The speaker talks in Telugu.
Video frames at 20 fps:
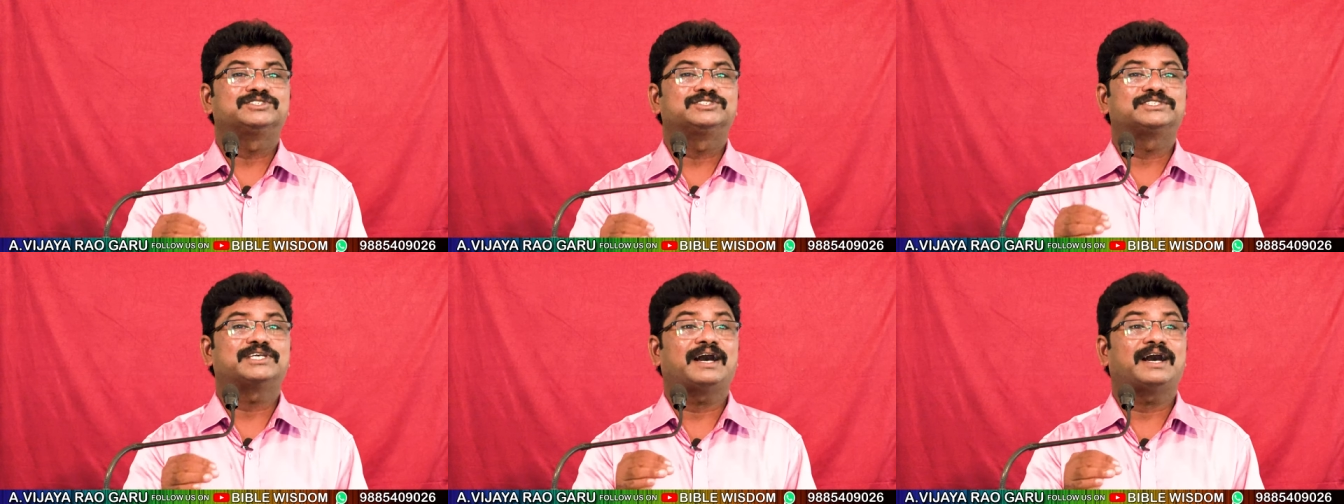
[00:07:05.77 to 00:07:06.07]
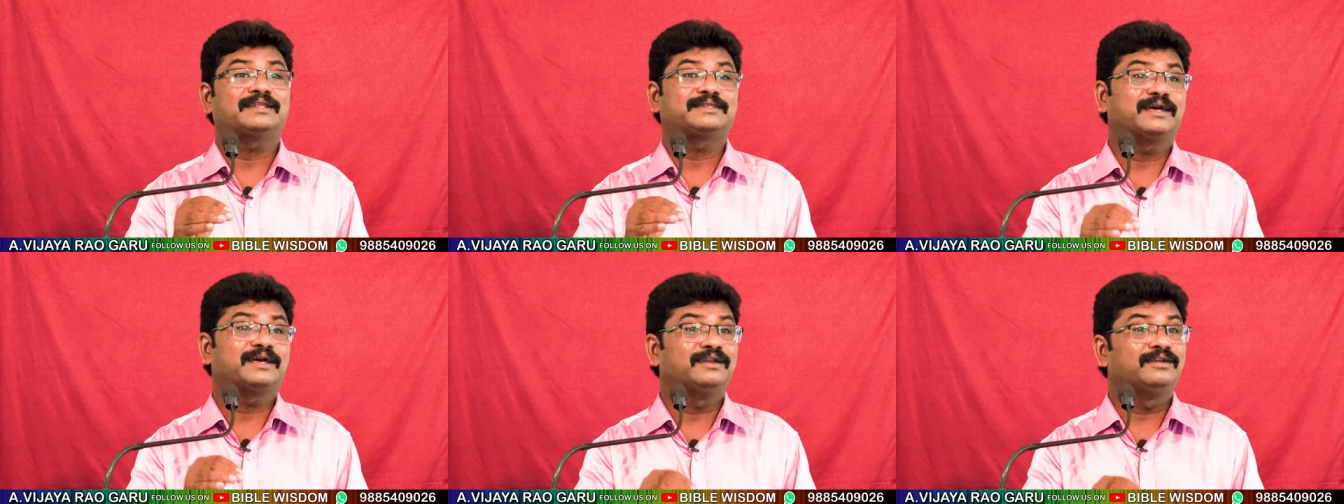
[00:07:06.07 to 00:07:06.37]

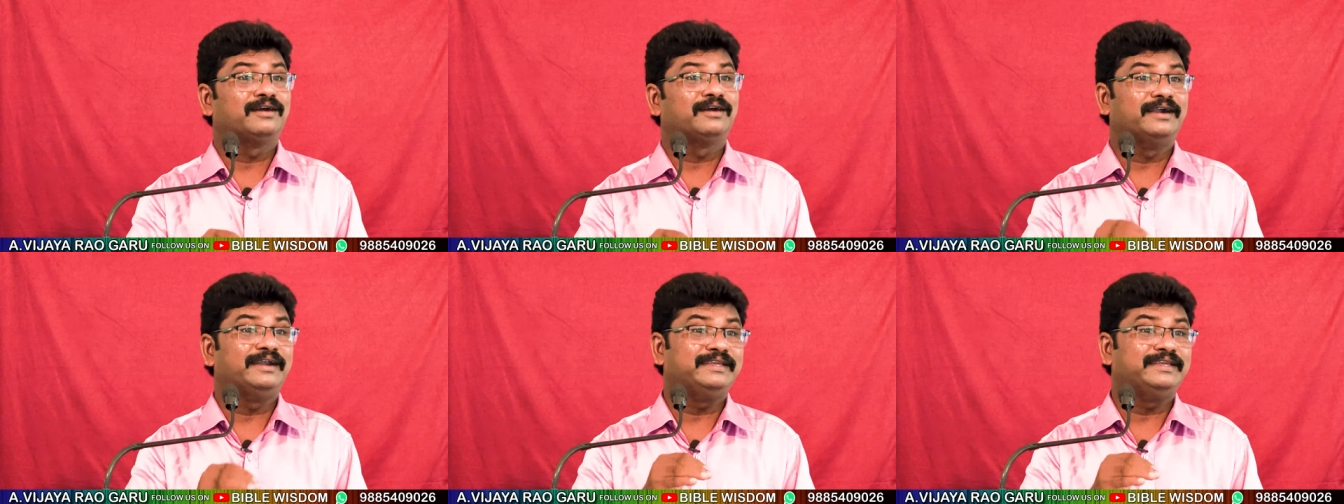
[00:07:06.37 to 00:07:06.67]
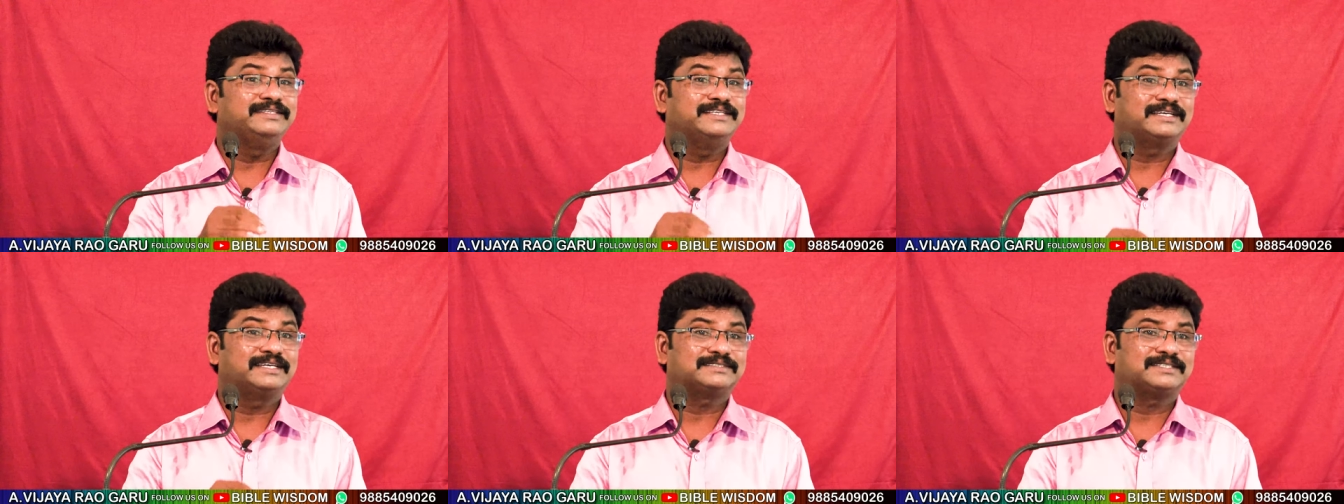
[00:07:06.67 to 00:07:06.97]
సాతానుగాడు
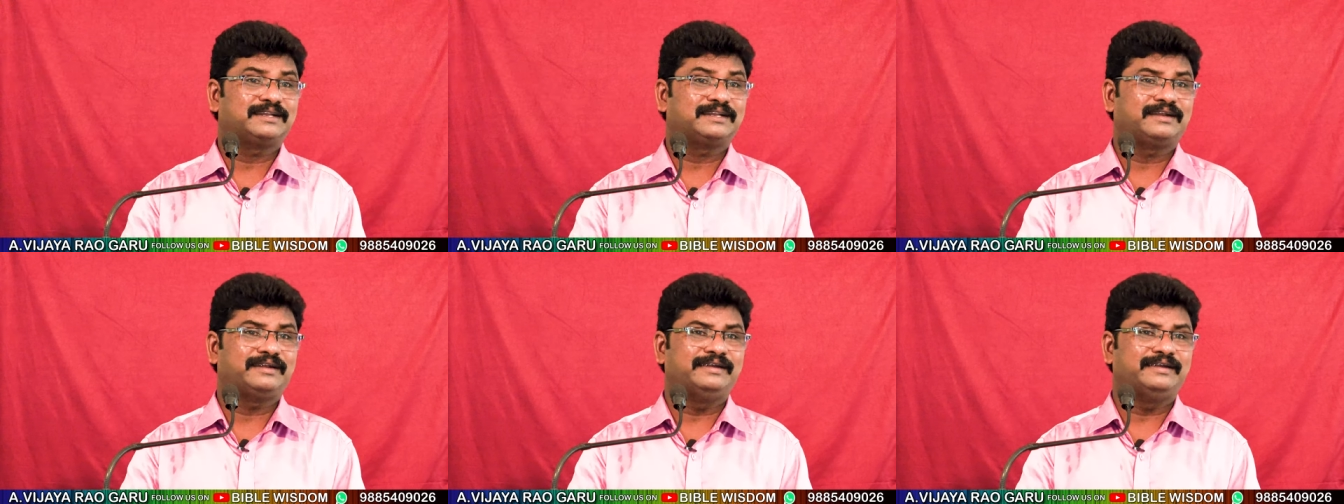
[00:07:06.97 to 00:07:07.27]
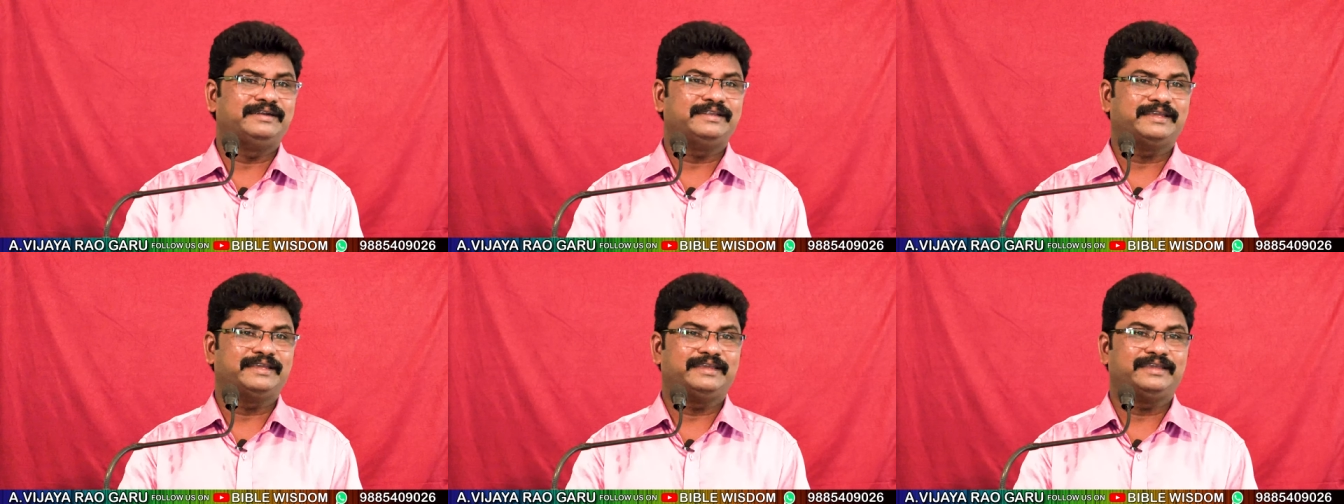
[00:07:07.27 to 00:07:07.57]
ఏం
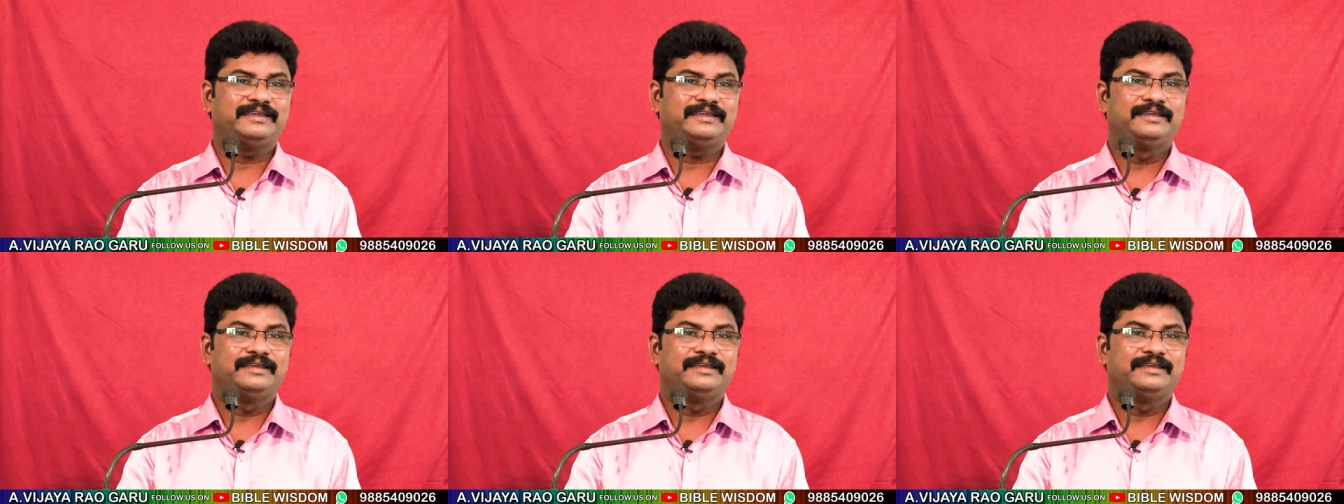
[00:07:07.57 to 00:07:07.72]
చేస్తున్నాడంటే